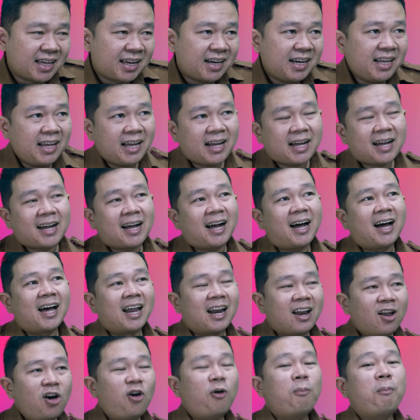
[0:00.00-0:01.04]
tani,
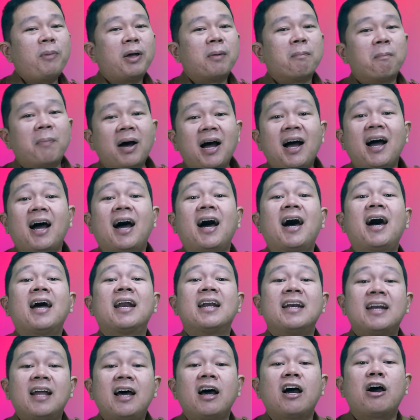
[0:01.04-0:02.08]
kalau memang
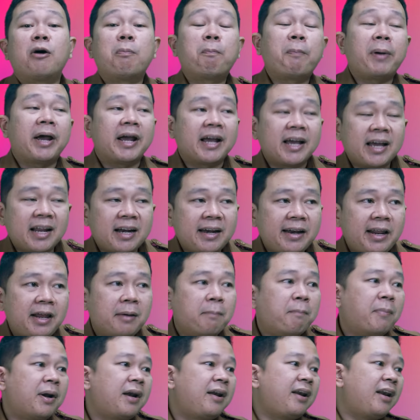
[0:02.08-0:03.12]
Anda pengen nih
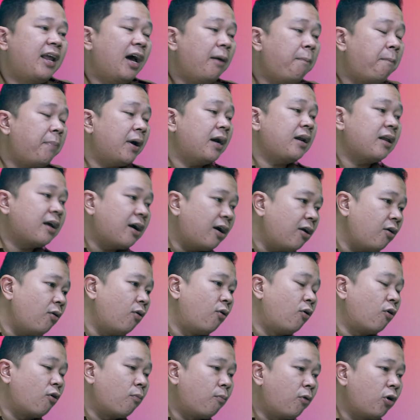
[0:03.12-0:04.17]
mendapatkan
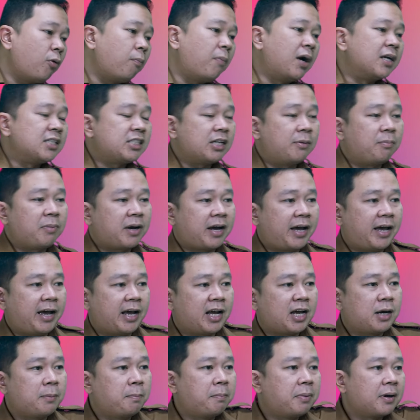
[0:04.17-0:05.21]
hormon macam
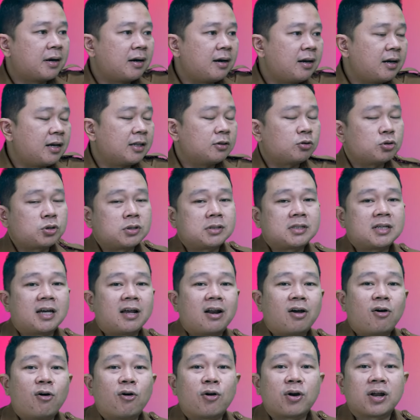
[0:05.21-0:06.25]
kayak geberlin itu
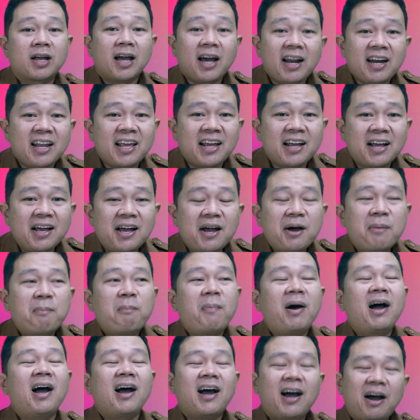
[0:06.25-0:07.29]
secara organik,
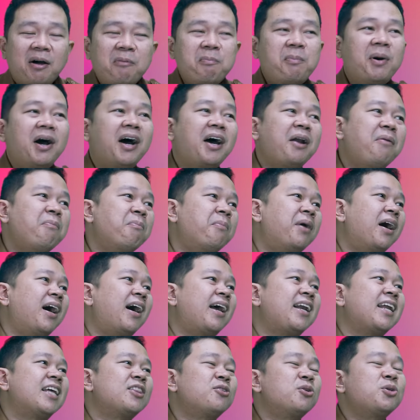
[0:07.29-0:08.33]
maka
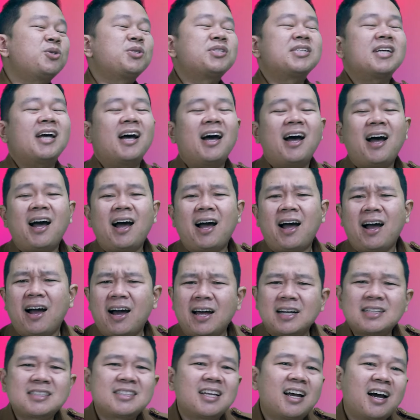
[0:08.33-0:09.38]
bahan-bahannya itu
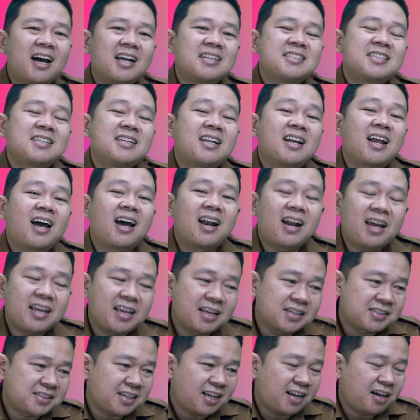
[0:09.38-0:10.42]
sangat-sangat sederhana ya
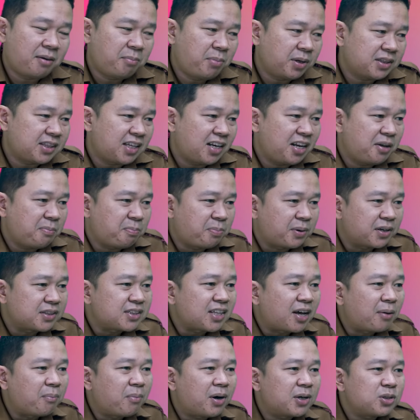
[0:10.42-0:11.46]
sahabat tani.
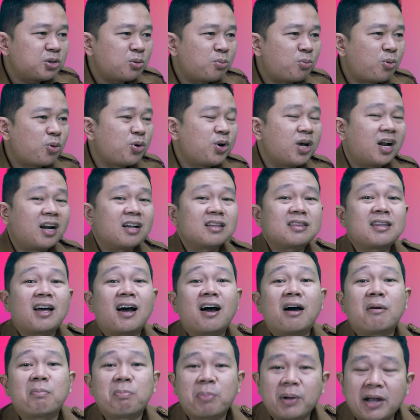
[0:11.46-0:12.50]
Pertama tuh modal
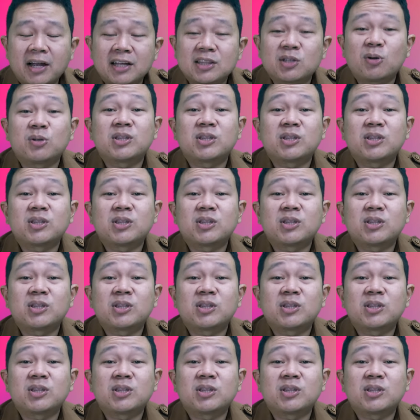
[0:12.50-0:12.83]
tape atau